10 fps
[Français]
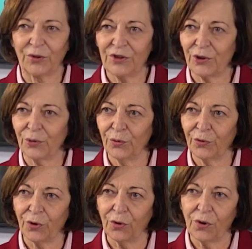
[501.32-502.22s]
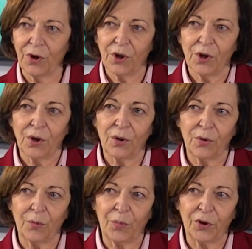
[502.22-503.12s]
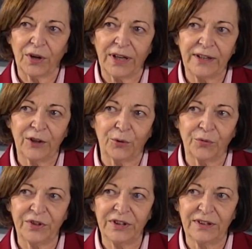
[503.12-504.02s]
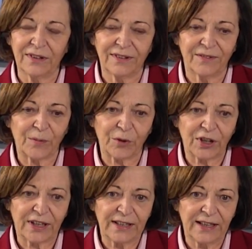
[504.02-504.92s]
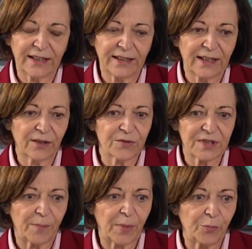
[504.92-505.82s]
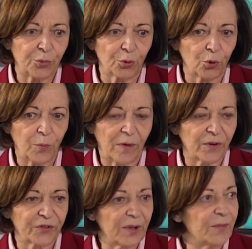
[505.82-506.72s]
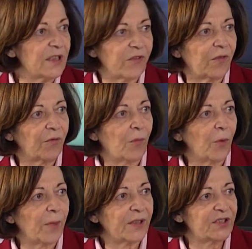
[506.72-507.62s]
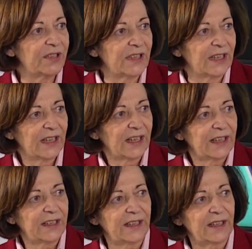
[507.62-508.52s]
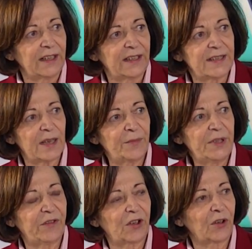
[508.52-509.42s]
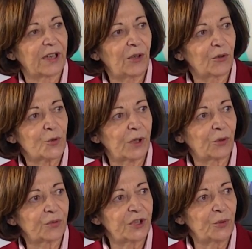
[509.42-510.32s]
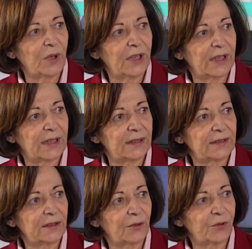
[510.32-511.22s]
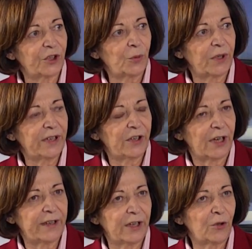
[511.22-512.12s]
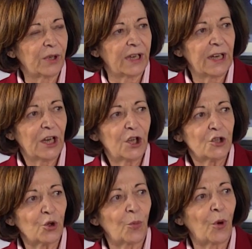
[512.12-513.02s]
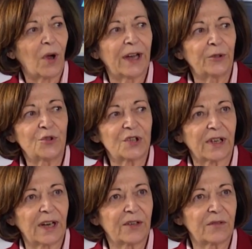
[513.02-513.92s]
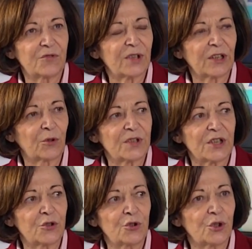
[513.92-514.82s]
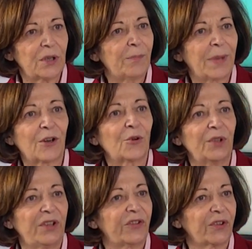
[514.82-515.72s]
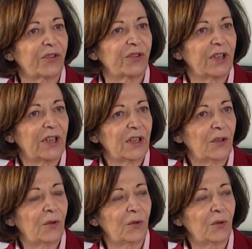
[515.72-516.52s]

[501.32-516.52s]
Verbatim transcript: il se trouve que pendant l'année Covid, enfin pendant l'année dernière, ça n'a pas pu trop avancé, mais ça fait vraiment partie des, des, amis avec lesquels on souhaite continuer à, continuer à, dialoguer. Sur le plan industriel, stricto sensu, je n'ai pas connaissance euh,